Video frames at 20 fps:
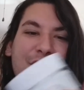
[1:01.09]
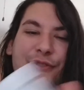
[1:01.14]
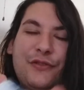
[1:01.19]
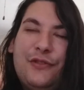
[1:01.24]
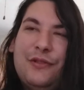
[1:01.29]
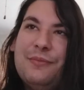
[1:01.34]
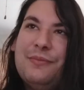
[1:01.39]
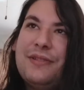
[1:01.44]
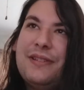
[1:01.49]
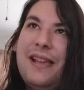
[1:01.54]
Je
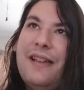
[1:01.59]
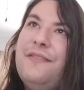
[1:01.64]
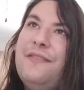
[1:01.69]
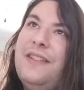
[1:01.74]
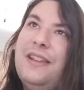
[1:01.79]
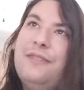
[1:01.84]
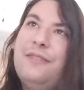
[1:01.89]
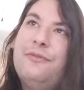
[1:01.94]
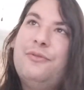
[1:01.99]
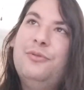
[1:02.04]
fume ça
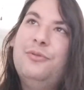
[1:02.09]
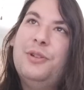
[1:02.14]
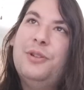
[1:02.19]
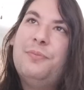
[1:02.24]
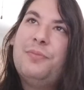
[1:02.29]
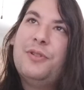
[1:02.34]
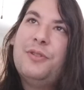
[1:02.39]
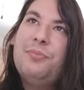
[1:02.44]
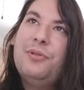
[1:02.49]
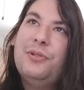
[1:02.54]
avec vous,
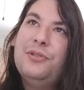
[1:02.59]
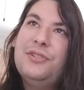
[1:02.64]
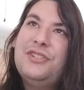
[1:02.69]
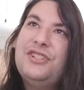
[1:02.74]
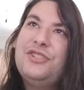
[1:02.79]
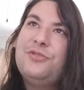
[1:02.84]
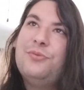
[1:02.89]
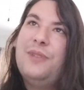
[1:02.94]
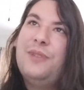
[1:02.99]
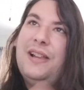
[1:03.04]
le
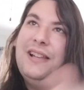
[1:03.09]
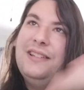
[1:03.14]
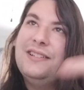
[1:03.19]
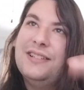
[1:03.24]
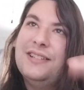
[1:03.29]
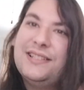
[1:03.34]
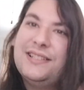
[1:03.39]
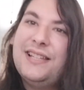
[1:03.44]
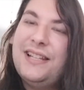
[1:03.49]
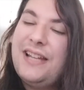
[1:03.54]
Purple
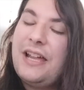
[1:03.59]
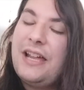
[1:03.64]
Titual de San